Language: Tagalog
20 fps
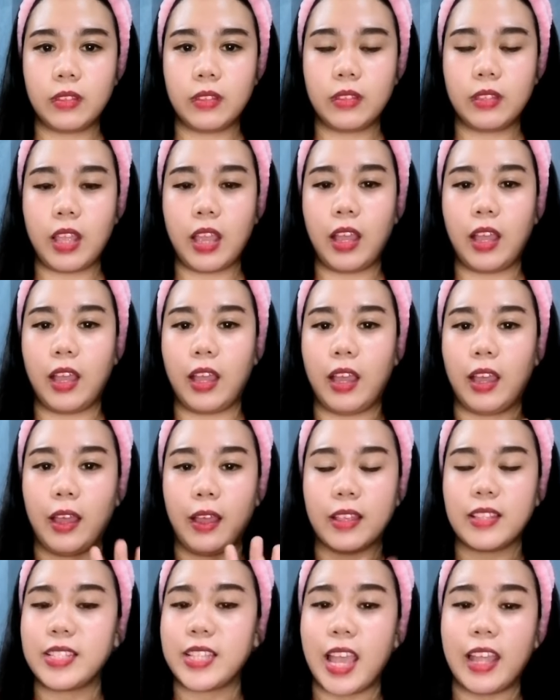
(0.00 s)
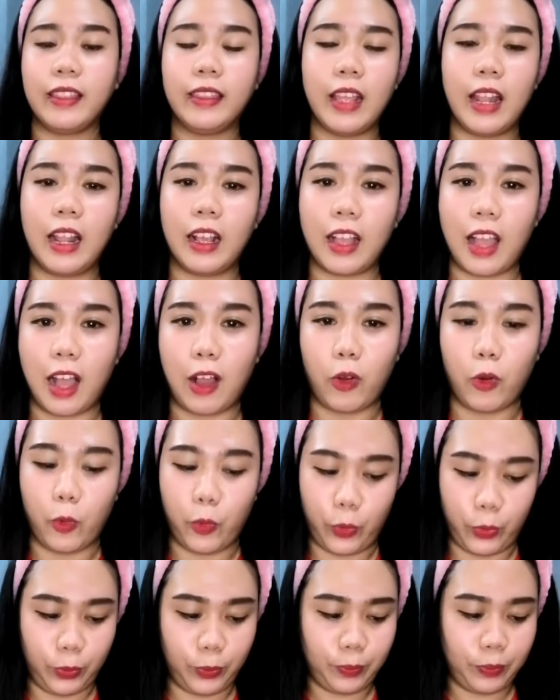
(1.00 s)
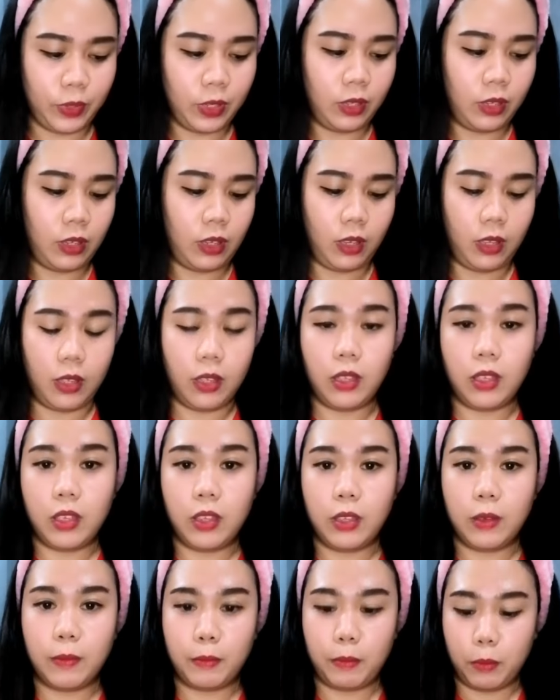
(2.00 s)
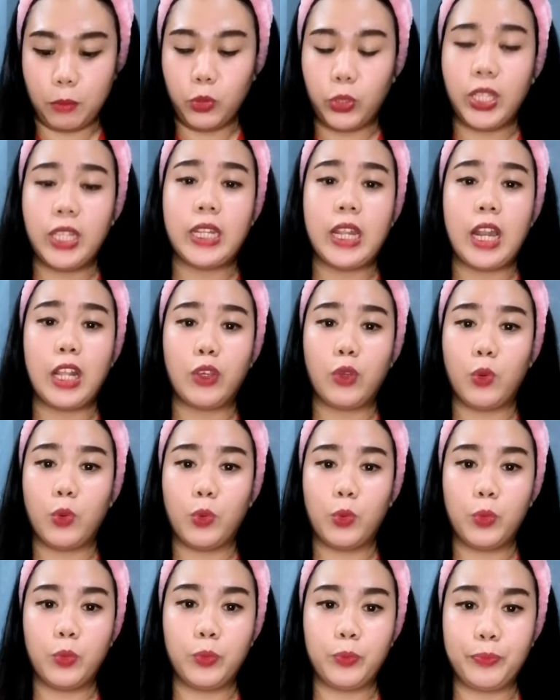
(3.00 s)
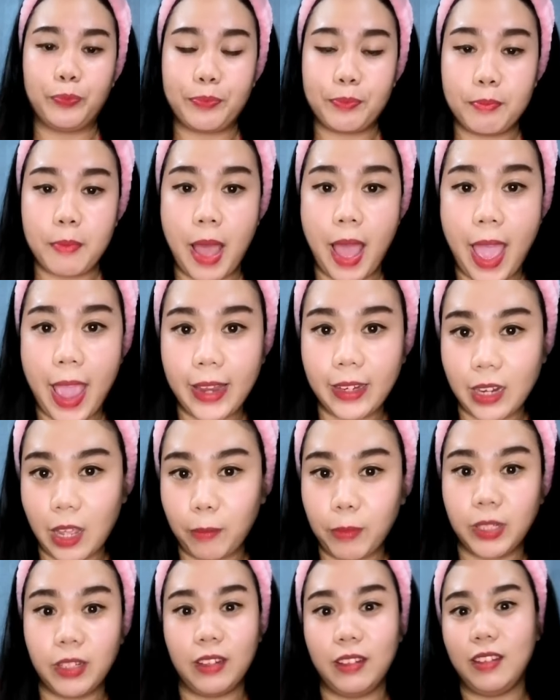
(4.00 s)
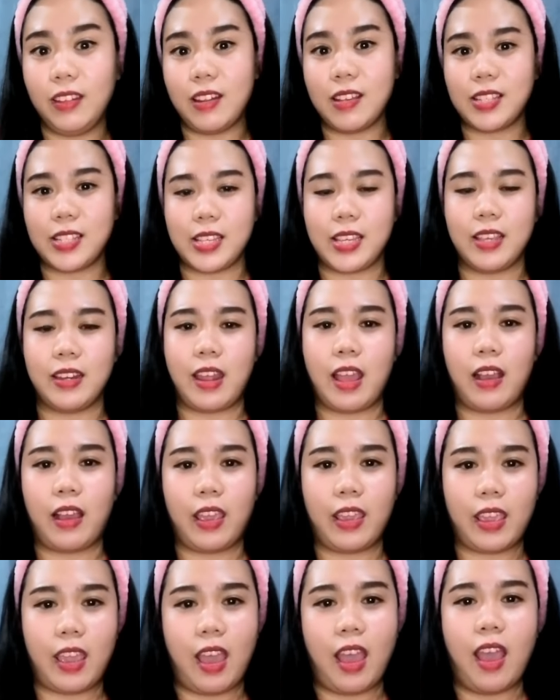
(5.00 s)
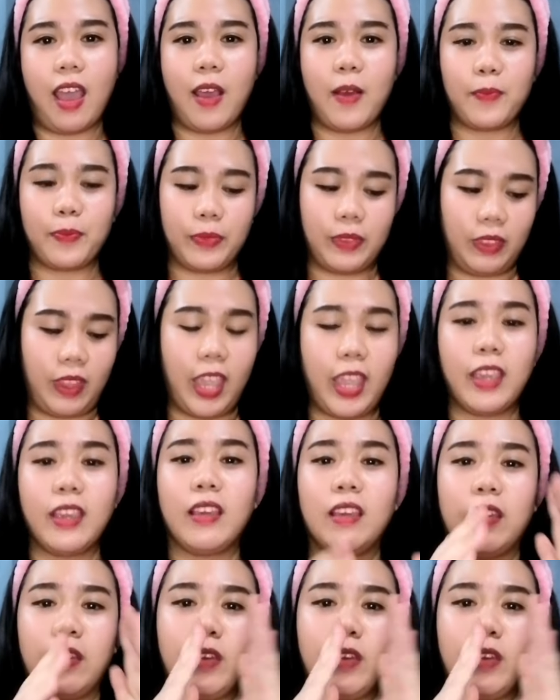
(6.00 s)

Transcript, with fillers: na sad talaga ako. Buti na lang yung bahay namin hindi nasira. Kaya, thank